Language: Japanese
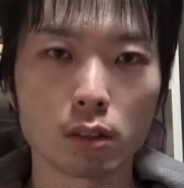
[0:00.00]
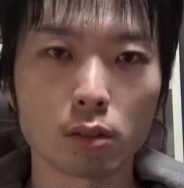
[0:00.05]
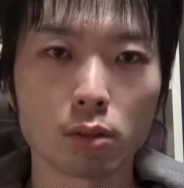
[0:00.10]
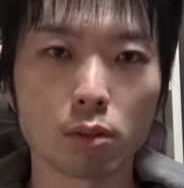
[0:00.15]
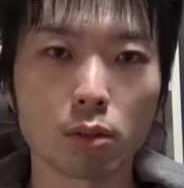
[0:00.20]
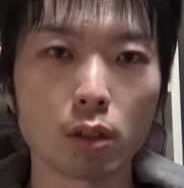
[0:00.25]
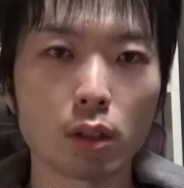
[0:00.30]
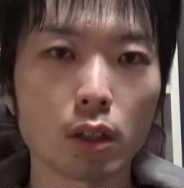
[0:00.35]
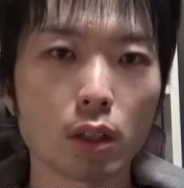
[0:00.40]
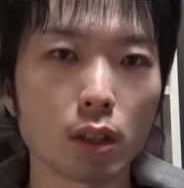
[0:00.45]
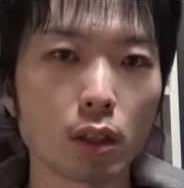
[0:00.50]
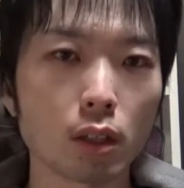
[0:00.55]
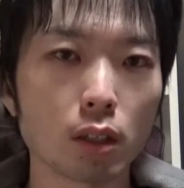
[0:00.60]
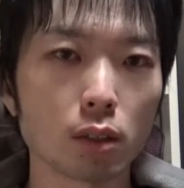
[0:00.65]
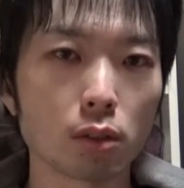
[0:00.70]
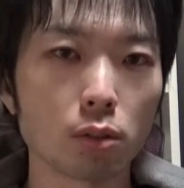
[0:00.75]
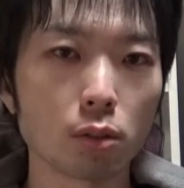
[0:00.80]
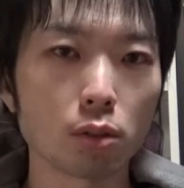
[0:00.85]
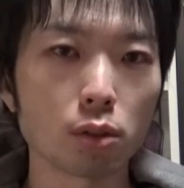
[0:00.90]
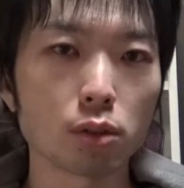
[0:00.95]
これか
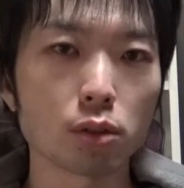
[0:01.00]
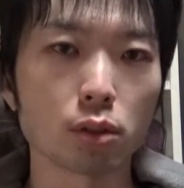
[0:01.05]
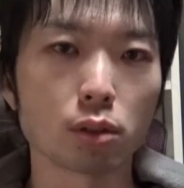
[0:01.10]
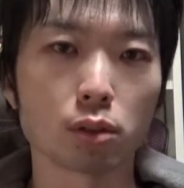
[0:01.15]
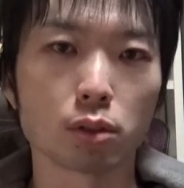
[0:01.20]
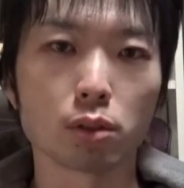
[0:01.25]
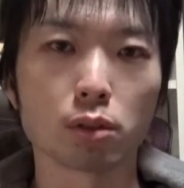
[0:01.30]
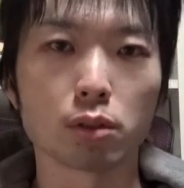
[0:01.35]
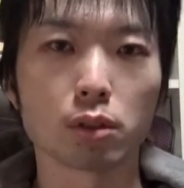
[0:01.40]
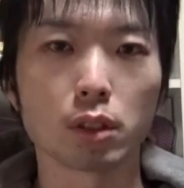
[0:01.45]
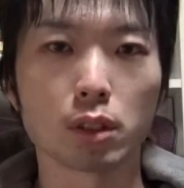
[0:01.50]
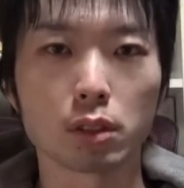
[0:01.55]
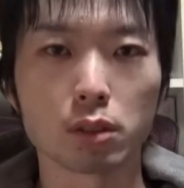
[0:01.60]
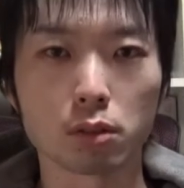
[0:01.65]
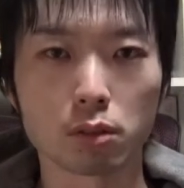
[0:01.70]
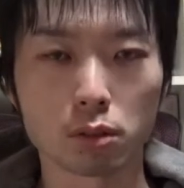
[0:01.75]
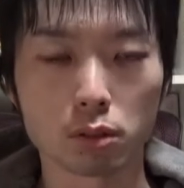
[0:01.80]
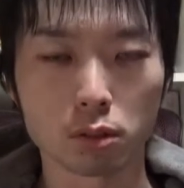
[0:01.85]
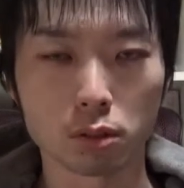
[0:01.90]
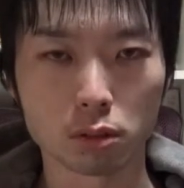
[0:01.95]
ら読書に挑戦
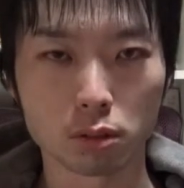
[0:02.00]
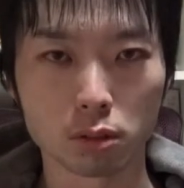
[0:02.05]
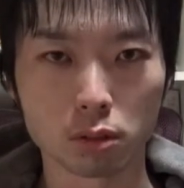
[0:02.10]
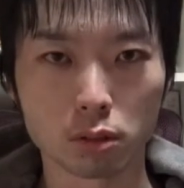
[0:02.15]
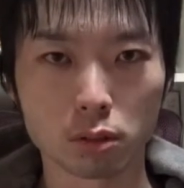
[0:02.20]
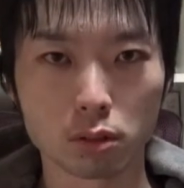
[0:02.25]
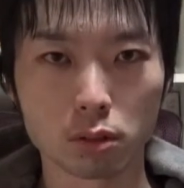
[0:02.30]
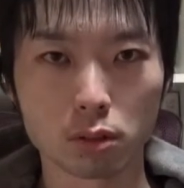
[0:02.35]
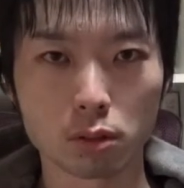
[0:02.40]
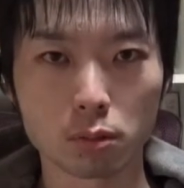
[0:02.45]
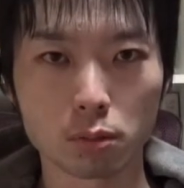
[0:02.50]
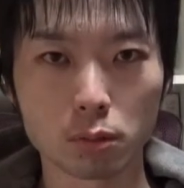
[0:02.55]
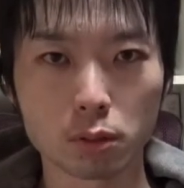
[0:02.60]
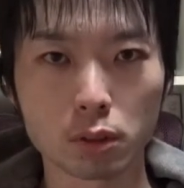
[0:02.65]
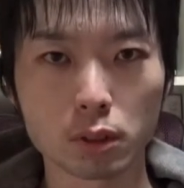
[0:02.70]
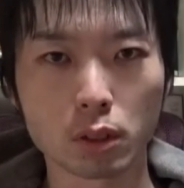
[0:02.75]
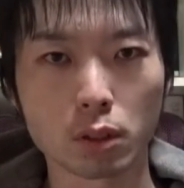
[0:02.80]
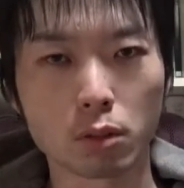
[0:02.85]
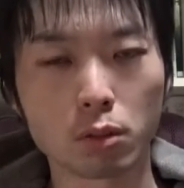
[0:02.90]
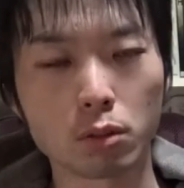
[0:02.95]
する人、も
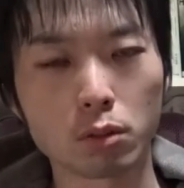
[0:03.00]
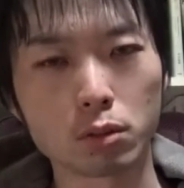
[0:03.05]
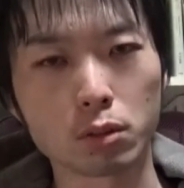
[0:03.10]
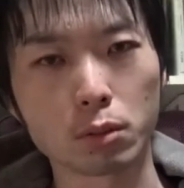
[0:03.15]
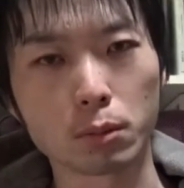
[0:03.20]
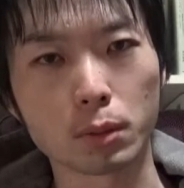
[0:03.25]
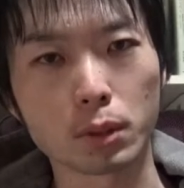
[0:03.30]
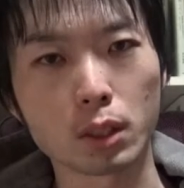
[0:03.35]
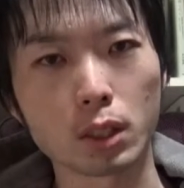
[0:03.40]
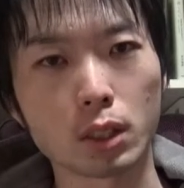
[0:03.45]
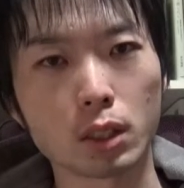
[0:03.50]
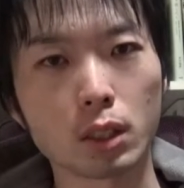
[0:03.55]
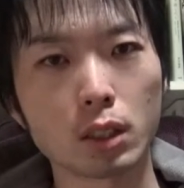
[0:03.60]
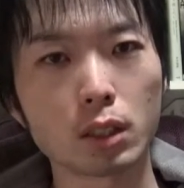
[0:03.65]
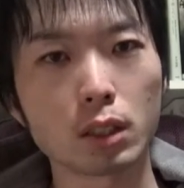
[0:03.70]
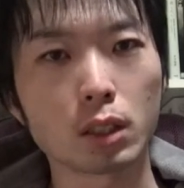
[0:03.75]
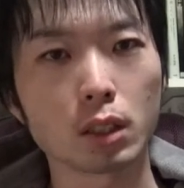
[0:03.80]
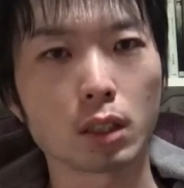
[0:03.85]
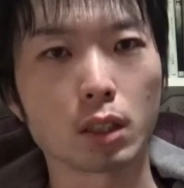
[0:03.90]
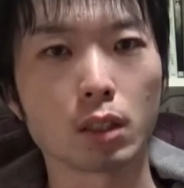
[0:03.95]
しくは本読みたい
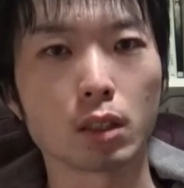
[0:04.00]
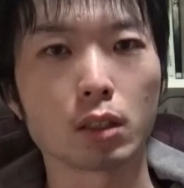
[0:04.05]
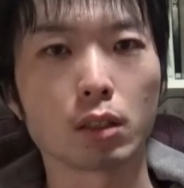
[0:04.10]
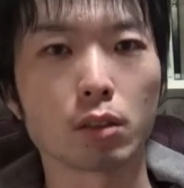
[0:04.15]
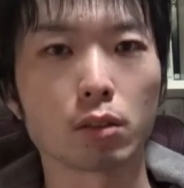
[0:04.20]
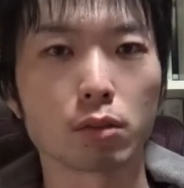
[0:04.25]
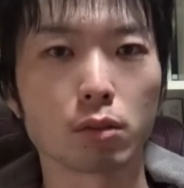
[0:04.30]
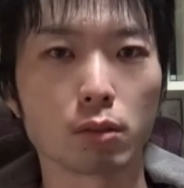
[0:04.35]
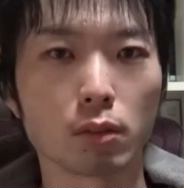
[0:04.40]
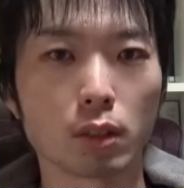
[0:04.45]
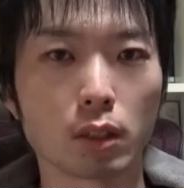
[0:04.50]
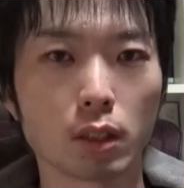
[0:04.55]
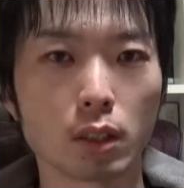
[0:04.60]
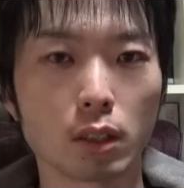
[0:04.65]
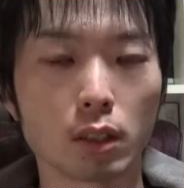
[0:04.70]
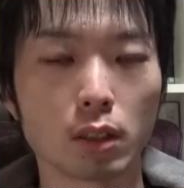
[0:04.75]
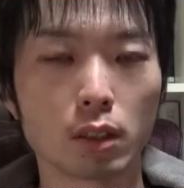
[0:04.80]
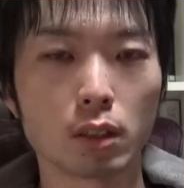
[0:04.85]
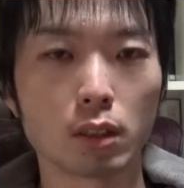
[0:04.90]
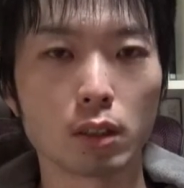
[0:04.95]
なって考えている人
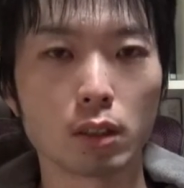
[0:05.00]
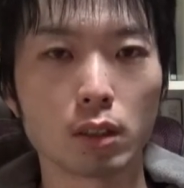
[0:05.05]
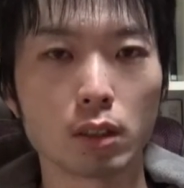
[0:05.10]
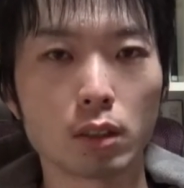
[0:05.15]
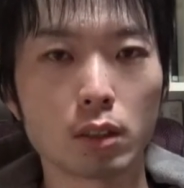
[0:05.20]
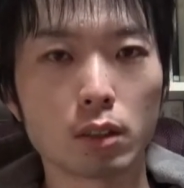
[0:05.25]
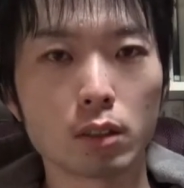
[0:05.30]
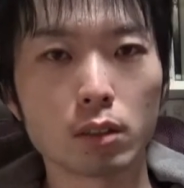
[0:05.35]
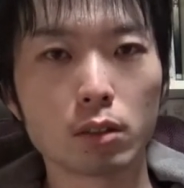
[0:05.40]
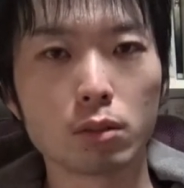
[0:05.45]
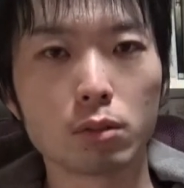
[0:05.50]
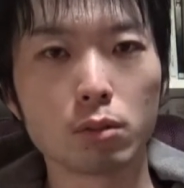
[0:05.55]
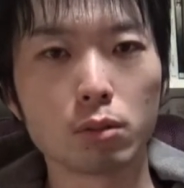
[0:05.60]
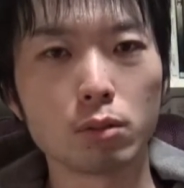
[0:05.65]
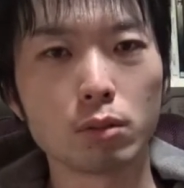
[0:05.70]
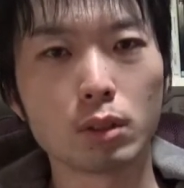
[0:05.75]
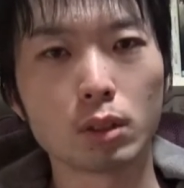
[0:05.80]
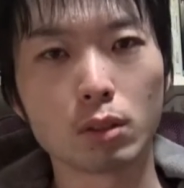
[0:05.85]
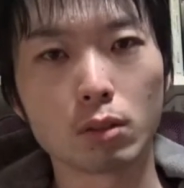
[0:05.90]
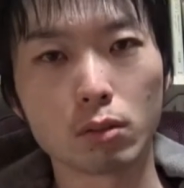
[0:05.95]
は、
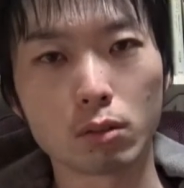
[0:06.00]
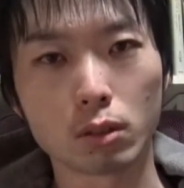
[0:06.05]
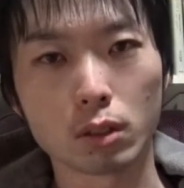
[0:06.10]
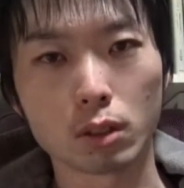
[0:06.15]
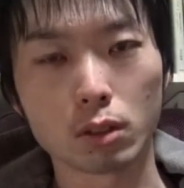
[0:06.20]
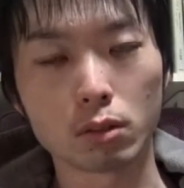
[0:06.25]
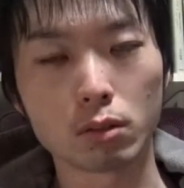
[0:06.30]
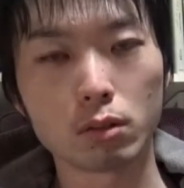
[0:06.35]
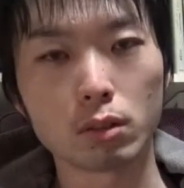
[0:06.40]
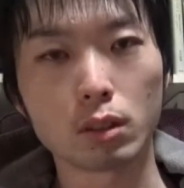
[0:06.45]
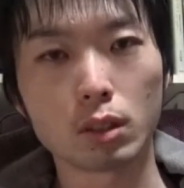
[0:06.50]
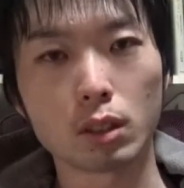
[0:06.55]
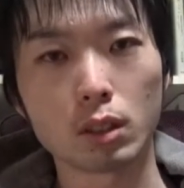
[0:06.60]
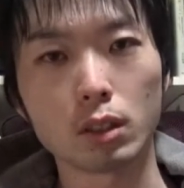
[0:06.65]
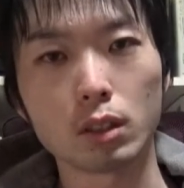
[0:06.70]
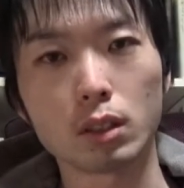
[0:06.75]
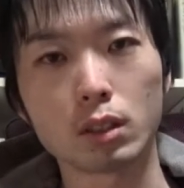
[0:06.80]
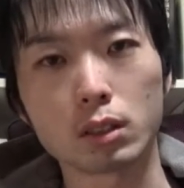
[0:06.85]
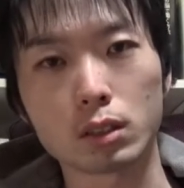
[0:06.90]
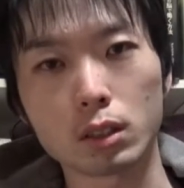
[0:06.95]
どんな本か読んだ
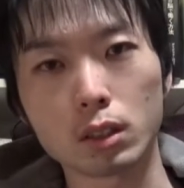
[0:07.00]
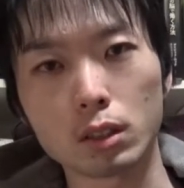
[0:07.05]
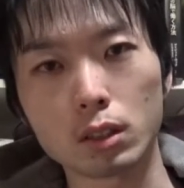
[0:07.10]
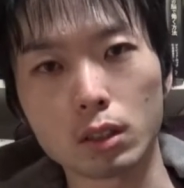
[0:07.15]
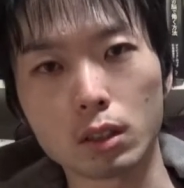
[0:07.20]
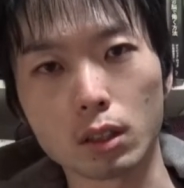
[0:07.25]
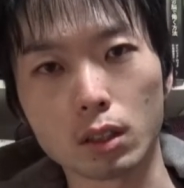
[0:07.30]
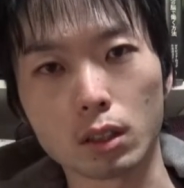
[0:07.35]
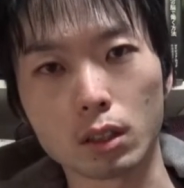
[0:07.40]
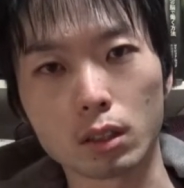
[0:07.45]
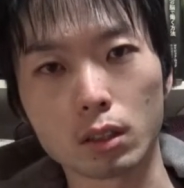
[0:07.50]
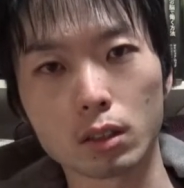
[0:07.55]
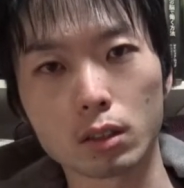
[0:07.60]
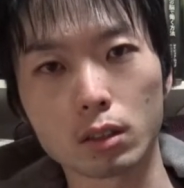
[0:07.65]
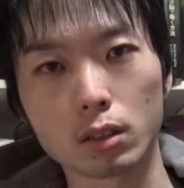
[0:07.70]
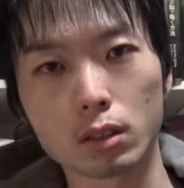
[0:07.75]
らいいですかって